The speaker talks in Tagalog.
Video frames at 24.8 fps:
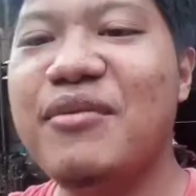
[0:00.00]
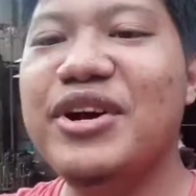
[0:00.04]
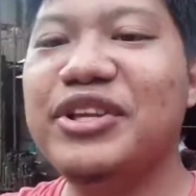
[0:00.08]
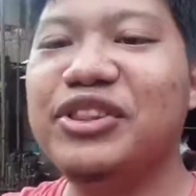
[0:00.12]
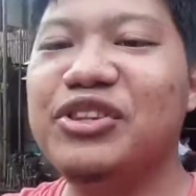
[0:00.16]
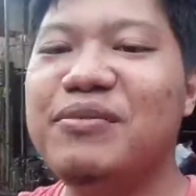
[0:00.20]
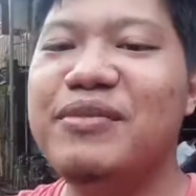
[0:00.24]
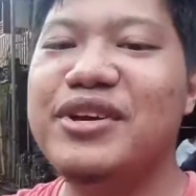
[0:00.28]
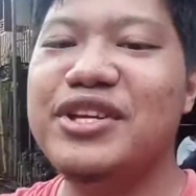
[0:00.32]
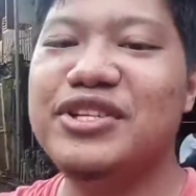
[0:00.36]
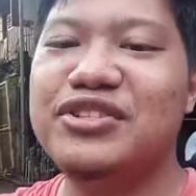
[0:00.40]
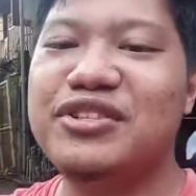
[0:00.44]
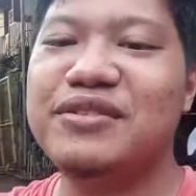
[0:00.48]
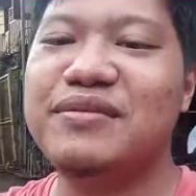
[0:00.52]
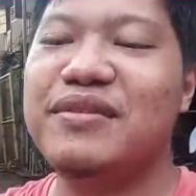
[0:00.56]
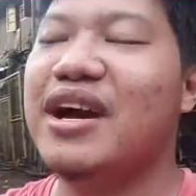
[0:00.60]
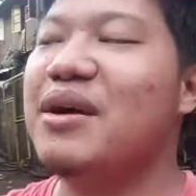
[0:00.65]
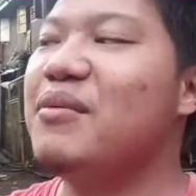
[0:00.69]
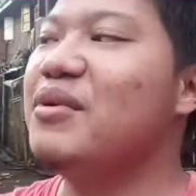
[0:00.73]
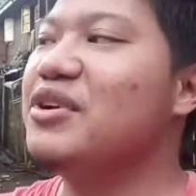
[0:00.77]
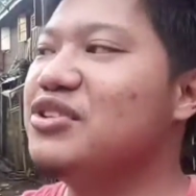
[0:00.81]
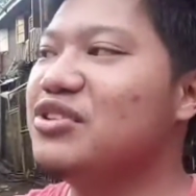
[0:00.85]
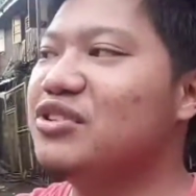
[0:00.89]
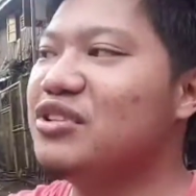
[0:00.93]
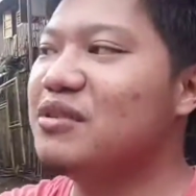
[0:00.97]
want to meet you,
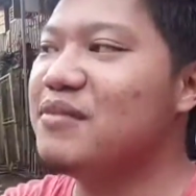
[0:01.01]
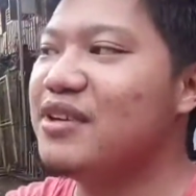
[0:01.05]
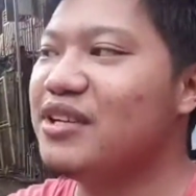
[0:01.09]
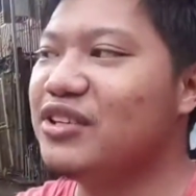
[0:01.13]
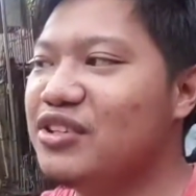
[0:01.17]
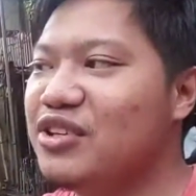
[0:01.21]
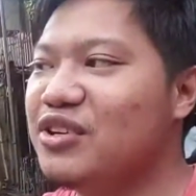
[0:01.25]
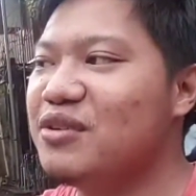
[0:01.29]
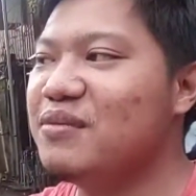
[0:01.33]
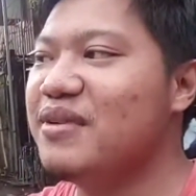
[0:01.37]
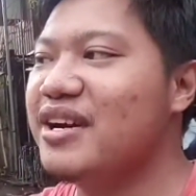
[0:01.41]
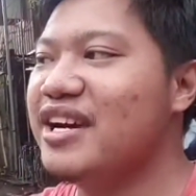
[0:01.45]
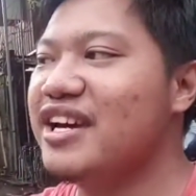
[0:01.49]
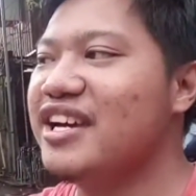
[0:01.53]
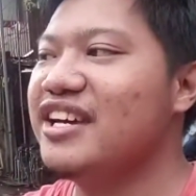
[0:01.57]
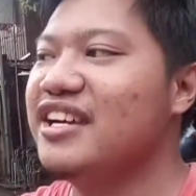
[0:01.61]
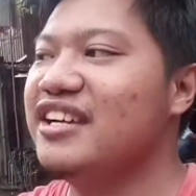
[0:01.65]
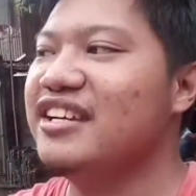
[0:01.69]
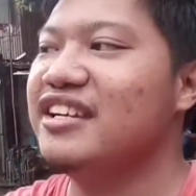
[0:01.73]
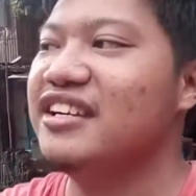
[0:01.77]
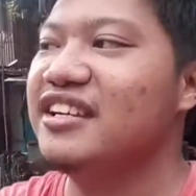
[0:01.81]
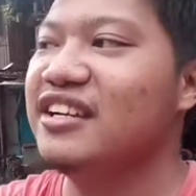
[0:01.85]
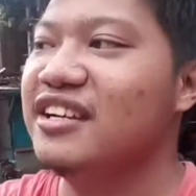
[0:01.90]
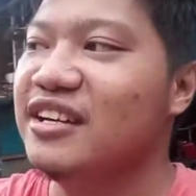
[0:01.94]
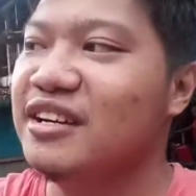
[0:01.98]
I want you to meet you,
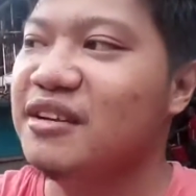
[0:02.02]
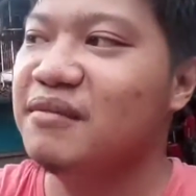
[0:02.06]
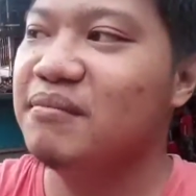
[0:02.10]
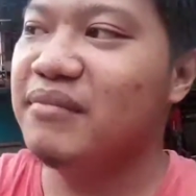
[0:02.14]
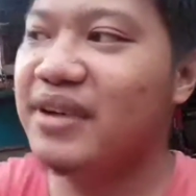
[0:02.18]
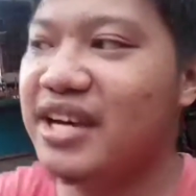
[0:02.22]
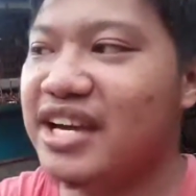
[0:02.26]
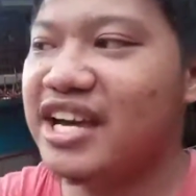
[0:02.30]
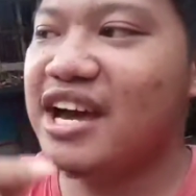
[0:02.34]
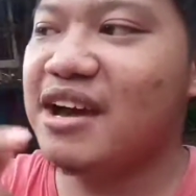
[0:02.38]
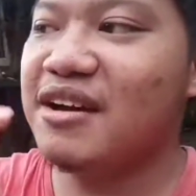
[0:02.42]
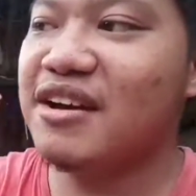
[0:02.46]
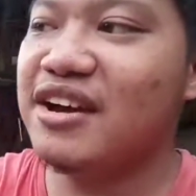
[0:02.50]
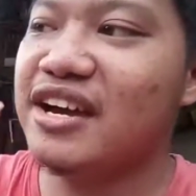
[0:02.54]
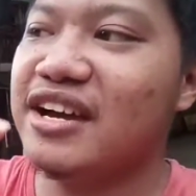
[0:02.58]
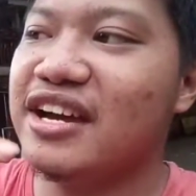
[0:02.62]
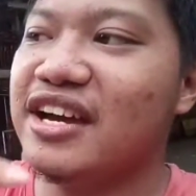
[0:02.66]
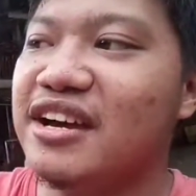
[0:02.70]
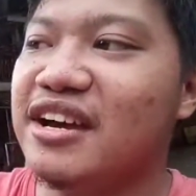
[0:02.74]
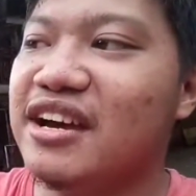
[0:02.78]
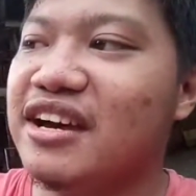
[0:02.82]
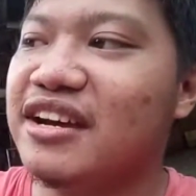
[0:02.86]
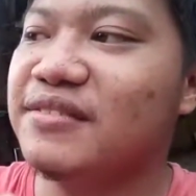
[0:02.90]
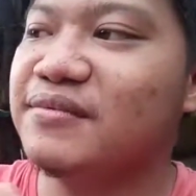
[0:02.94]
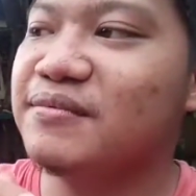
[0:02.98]
my, my,
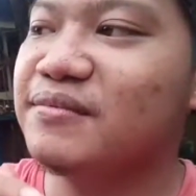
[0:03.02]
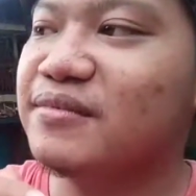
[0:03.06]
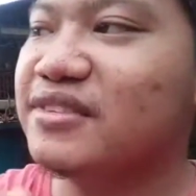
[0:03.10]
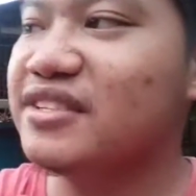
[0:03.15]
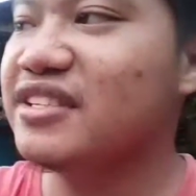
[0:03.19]
uh, uh,